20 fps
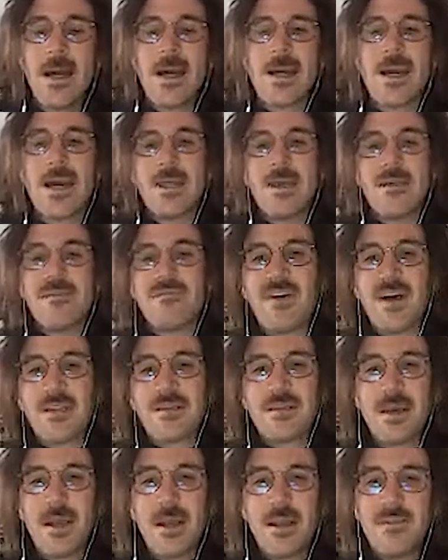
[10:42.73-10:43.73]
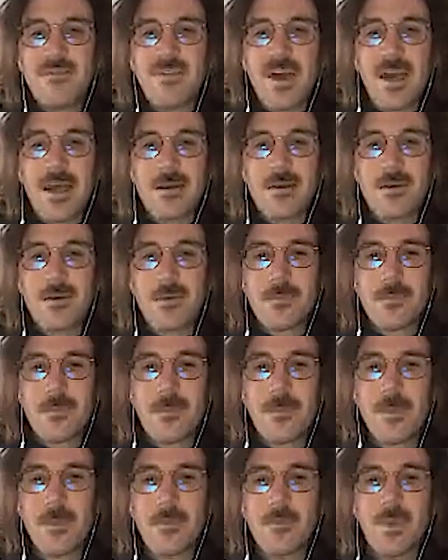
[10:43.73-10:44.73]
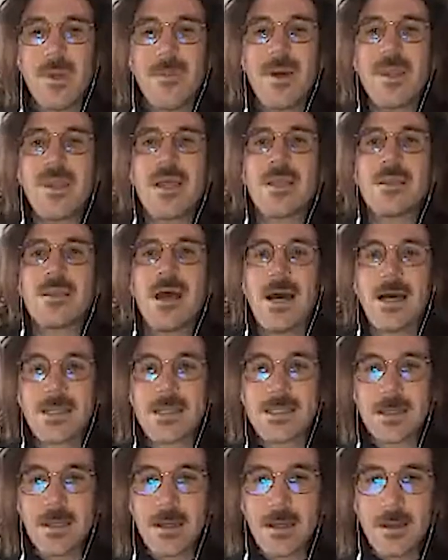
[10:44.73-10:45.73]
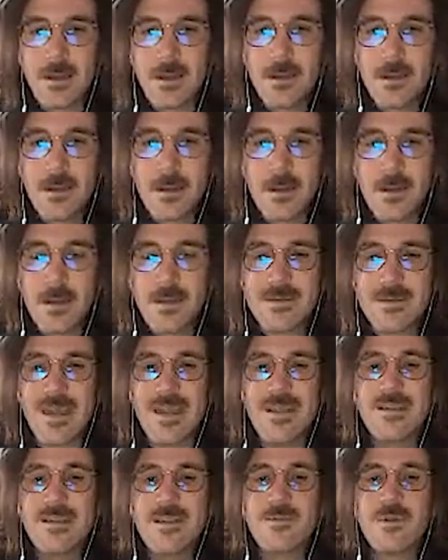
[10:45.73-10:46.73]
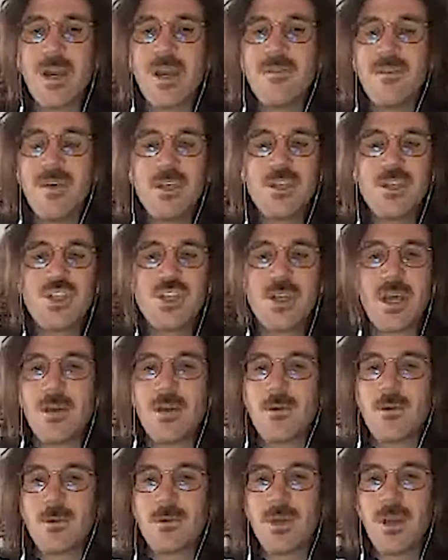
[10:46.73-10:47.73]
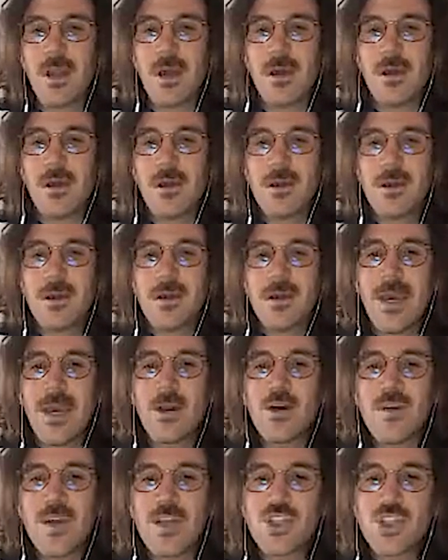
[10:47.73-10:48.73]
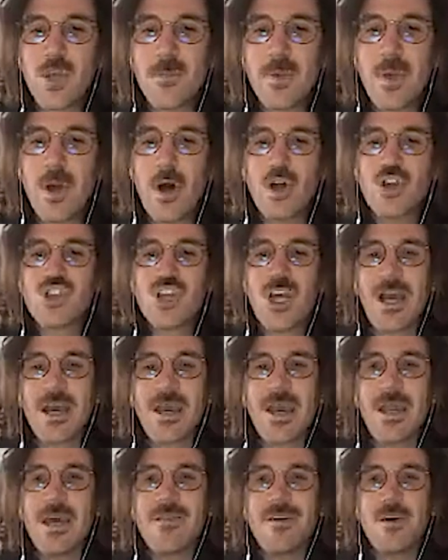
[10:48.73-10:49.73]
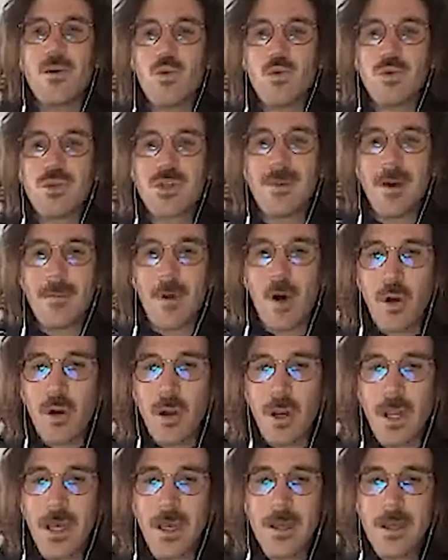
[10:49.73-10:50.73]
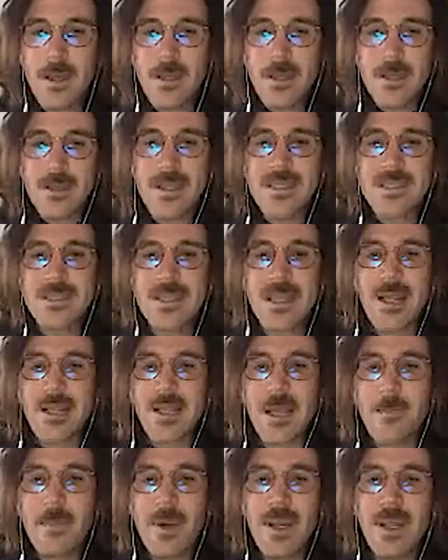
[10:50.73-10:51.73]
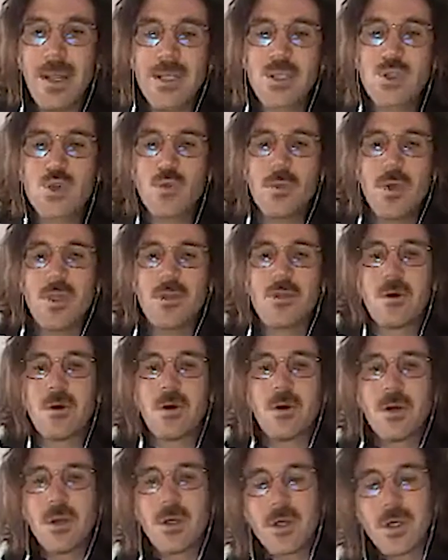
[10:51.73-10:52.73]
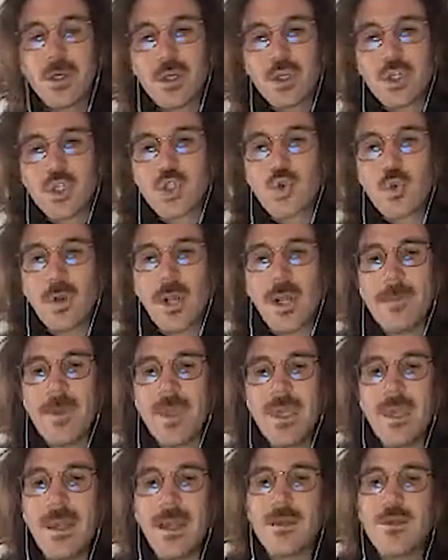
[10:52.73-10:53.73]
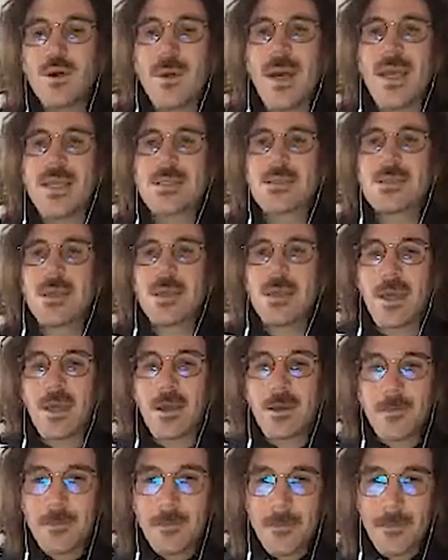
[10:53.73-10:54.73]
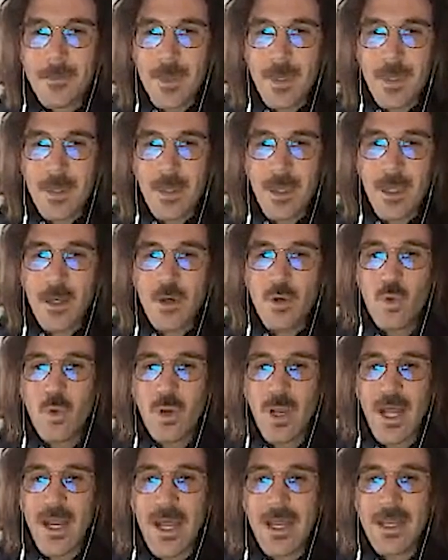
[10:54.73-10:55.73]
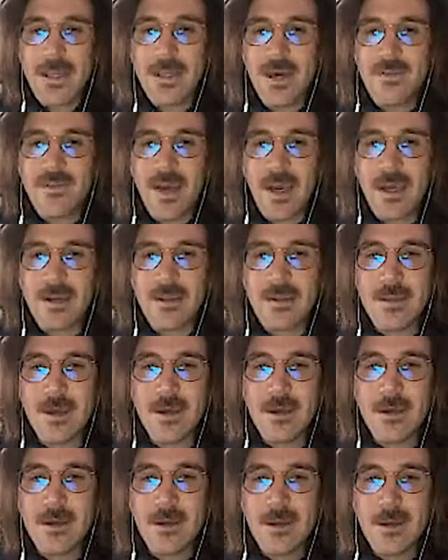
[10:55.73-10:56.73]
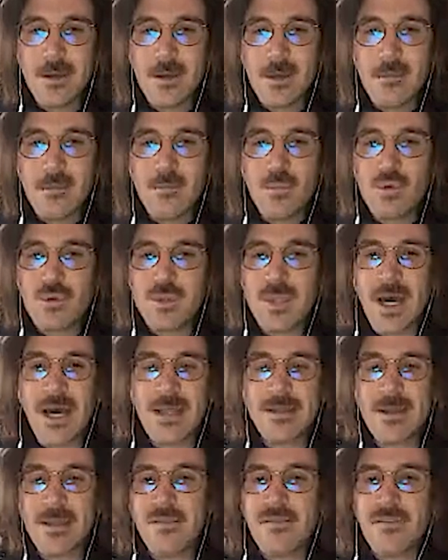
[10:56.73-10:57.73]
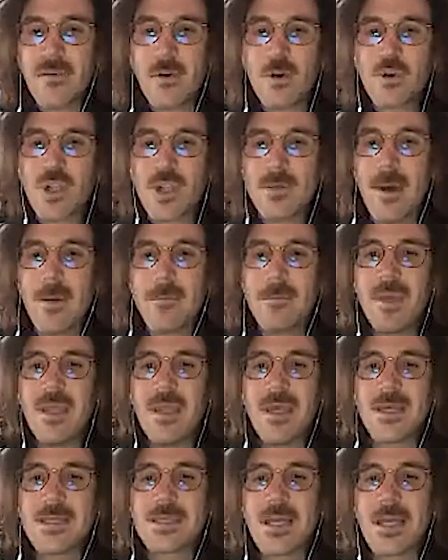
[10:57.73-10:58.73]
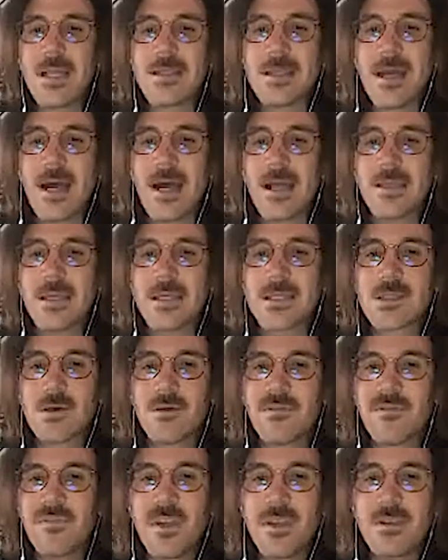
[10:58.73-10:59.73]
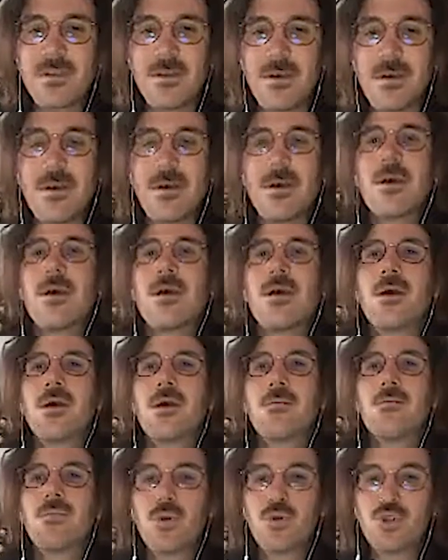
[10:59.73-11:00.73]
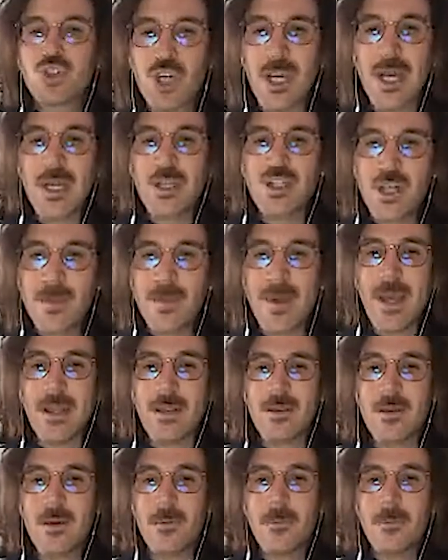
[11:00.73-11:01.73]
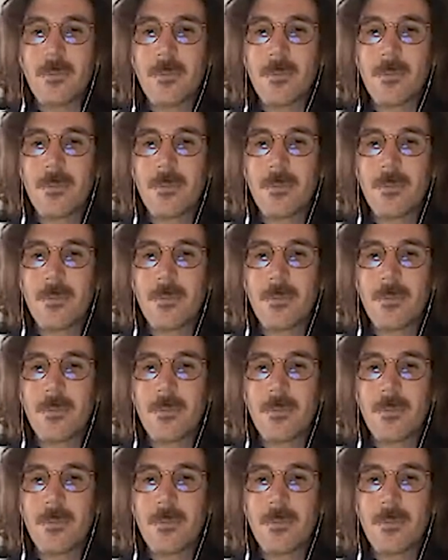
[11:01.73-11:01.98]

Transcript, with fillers: Accade infatti che l'inverno, prima di andarsene, tenti una rivincita inutile e rovesci piogge, anche neve ultima, molle, destinata a perire subito sulle pire domestiche in cui la legna verde, buttata di frodo da bambini esaltati e sconfitti, brucerà gemendo,